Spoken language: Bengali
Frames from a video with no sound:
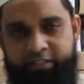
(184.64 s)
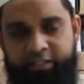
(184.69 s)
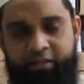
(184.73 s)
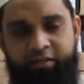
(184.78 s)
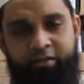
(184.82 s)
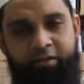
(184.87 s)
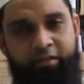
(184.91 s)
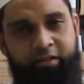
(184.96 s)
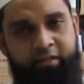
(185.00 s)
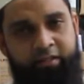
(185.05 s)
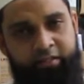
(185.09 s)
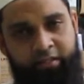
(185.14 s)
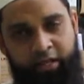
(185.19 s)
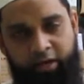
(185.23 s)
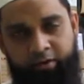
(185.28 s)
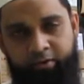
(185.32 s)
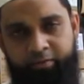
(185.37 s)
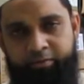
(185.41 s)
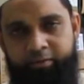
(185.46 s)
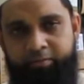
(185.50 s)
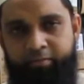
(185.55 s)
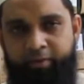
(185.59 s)
চান তাও
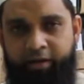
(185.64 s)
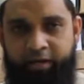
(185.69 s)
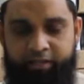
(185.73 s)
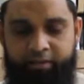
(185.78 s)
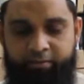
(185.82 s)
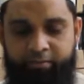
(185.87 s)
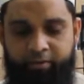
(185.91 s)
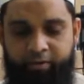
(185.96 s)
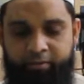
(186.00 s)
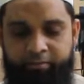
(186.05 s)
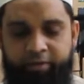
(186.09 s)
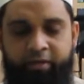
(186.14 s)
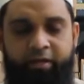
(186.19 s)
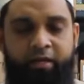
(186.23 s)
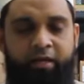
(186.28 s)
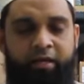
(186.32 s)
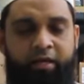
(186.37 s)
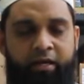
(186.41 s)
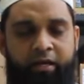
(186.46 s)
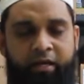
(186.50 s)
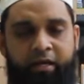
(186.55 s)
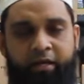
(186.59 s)
আপনি বাড়াতে পারবেন
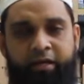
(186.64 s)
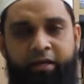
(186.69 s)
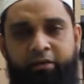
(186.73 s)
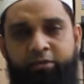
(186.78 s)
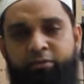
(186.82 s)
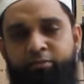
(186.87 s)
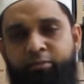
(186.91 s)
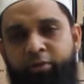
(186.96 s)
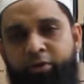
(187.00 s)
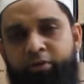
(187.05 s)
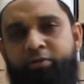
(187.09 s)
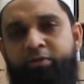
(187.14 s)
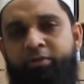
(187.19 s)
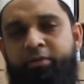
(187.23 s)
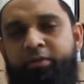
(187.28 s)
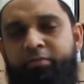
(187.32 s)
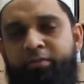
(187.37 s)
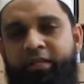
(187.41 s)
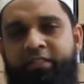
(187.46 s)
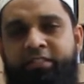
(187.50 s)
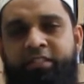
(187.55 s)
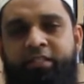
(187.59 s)
আর এখন
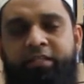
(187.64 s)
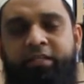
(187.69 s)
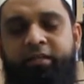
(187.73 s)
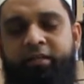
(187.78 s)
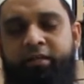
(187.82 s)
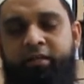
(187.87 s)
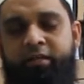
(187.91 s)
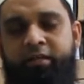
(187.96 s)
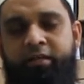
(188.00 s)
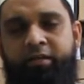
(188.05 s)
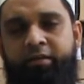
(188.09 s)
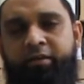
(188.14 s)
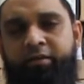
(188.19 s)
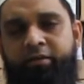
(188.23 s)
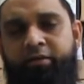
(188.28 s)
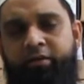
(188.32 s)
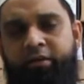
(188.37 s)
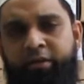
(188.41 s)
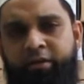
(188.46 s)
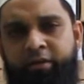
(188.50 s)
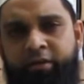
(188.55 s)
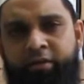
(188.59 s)
বর্তমানে বাজারে
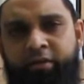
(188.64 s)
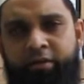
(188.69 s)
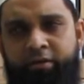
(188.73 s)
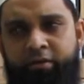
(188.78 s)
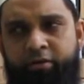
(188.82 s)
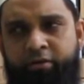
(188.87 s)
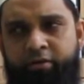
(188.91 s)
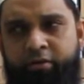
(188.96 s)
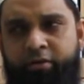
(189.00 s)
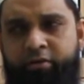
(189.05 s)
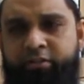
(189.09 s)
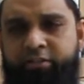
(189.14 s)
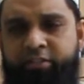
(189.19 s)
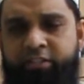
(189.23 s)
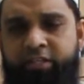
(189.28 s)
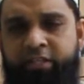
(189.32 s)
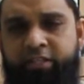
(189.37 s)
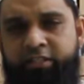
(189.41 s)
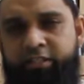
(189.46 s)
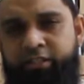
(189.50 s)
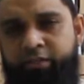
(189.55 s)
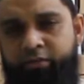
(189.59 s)

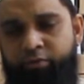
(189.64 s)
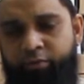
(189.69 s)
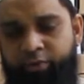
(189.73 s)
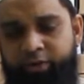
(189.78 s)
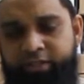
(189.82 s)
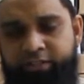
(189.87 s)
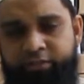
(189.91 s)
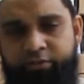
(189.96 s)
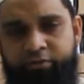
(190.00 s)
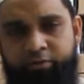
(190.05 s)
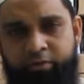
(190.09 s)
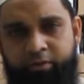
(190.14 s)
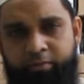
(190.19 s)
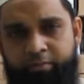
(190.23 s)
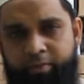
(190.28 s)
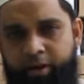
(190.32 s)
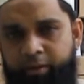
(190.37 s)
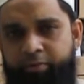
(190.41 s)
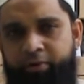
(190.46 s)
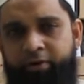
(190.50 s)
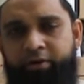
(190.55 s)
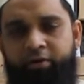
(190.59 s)
অরিজিনাল যে ওয়েসগুলো
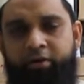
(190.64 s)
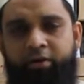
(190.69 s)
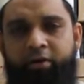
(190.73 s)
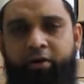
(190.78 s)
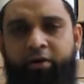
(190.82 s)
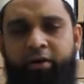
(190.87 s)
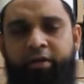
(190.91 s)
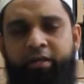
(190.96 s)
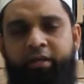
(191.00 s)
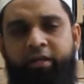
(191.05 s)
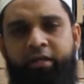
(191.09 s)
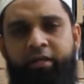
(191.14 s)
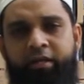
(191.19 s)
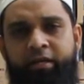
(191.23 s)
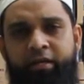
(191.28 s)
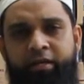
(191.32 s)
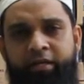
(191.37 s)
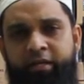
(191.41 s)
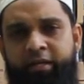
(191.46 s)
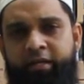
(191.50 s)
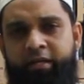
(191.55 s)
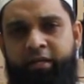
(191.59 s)
ব্যবহার করা হয়
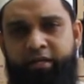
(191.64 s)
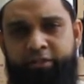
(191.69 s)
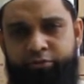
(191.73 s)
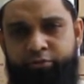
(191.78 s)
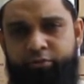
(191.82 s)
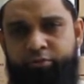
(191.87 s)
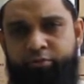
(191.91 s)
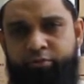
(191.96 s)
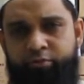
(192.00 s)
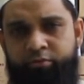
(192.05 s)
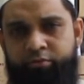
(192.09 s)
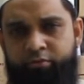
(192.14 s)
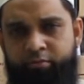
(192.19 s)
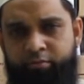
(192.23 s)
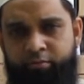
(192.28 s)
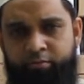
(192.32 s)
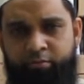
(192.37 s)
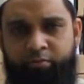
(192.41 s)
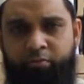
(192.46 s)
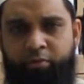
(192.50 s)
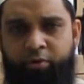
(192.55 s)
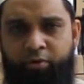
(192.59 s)
একটু
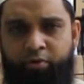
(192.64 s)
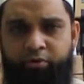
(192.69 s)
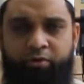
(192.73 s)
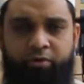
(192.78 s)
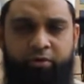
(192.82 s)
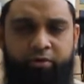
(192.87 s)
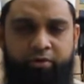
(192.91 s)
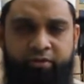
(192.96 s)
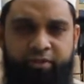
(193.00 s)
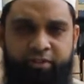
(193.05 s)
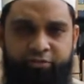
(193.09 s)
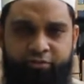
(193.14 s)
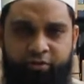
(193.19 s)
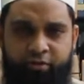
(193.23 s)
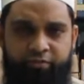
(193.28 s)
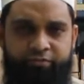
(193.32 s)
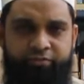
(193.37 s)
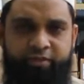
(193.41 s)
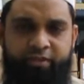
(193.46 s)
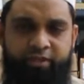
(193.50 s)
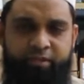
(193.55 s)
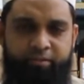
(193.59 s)
বড় ধরনের
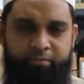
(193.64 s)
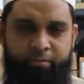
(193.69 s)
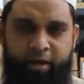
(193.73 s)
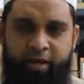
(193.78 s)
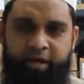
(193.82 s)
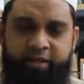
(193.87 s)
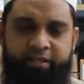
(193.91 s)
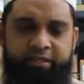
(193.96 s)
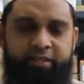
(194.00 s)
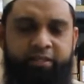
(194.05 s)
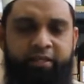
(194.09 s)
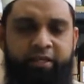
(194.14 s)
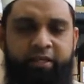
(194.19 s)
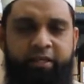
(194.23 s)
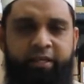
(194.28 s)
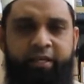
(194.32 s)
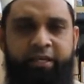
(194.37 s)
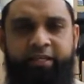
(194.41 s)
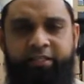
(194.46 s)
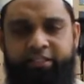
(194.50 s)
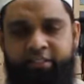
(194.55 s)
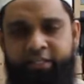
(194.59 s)
সফটওয়্যার ভারী
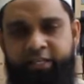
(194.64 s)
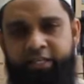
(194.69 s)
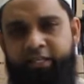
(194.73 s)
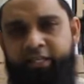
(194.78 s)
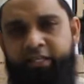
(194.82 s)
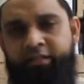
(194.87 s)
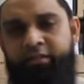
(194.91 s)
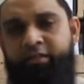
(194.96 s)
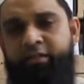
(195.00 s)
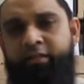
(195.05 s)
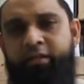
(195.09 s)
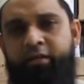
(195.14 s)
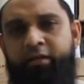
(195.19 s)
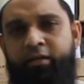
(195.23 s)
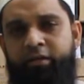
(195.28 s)
এই সেই ক্ষেত্রে